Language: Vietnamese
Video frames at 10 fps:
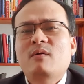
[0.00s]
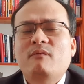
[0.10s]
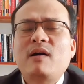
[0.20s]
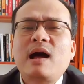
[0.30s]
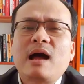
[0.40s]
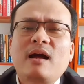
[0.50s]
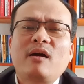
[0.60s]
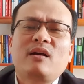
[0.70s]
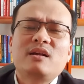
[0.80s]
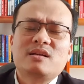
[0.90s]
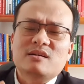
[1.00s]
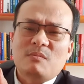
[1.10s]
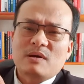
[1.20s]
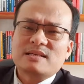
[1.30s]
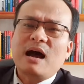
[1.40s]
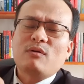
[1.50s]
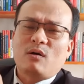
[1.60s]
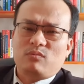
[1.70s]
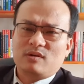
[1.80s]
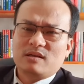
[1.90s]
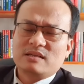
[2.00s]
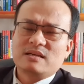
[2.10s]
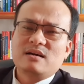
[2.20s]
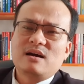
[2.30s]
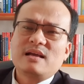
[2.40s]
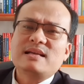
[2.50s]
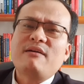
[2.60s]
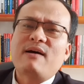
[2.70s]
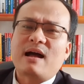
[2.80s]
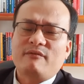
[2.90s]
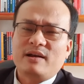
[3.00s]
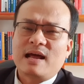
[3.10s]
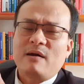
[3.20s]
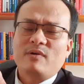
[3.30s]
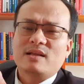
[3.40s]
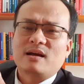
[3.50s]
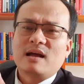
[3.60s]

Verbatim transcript: và cái, cái sự mà dao động giữa cái giá vàng Việt Nam và